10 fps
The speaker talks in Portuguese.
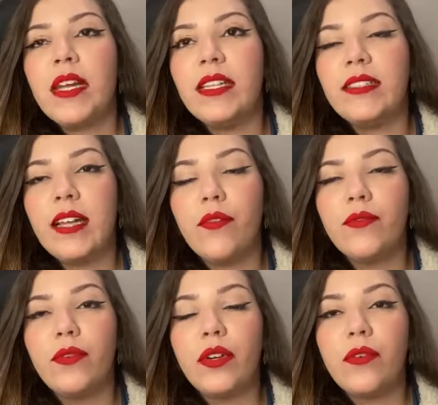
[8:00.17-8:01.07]
Então
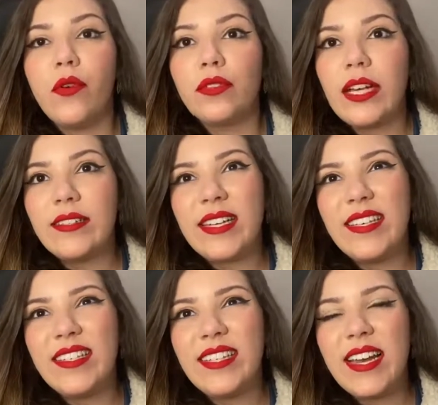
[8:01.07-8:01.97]
foram contatos
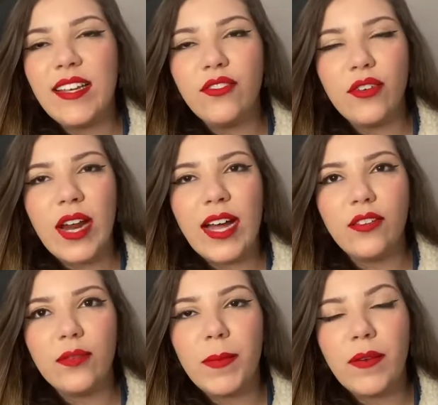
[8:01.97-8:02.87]
ali
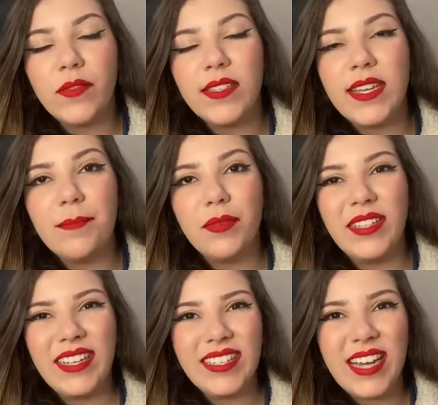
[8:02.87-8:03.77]
selecionados para você
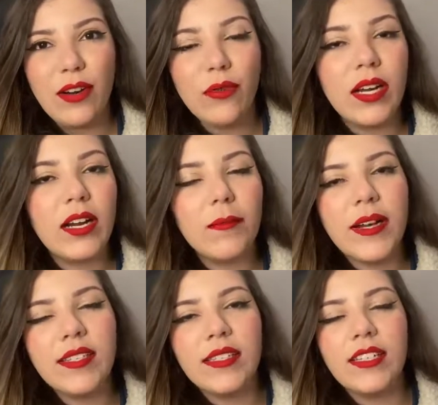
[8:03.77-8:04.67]
poder estar lucrando
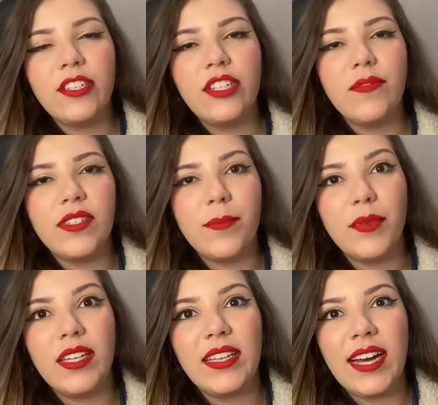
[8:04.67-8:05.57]
bastante, você
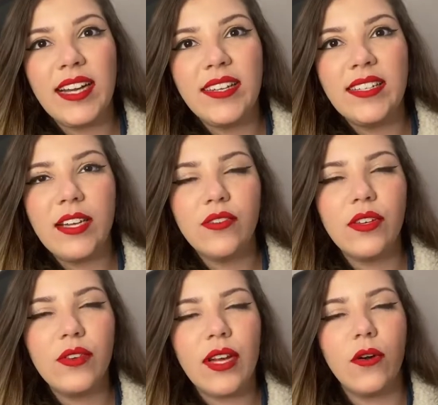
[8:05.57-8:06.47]
poder estar tá crescendo
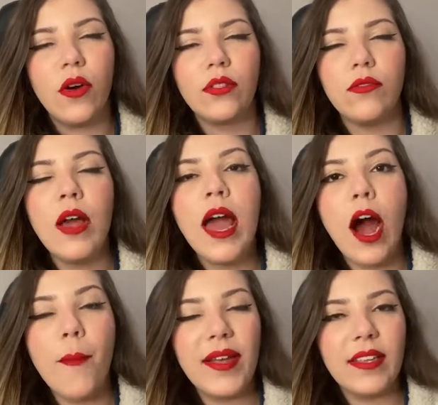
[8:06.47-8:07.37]
seu negócio,
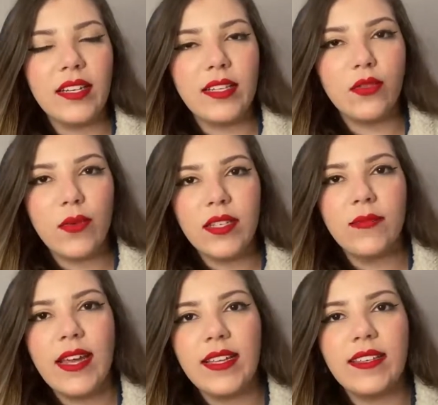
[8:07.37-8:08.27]
aumentando as suas
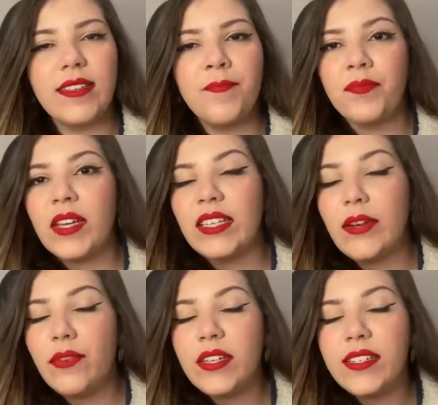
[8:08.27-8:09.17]
vendas.
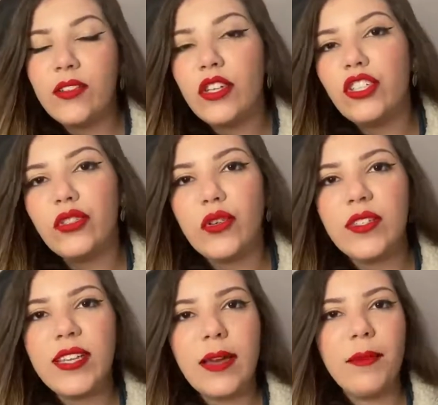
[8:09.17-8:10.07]
Tem fornecedores de todos
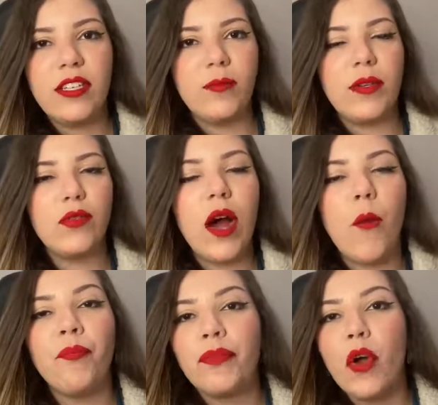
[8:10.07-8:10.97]
os segmentos,
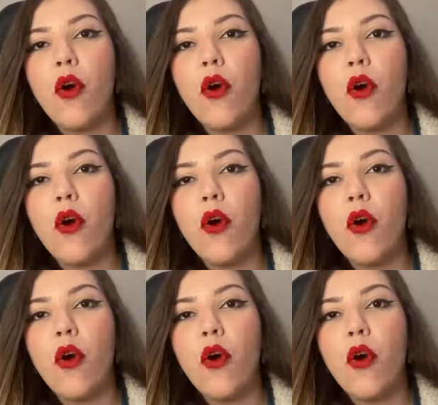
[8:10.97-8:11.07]
pessoal.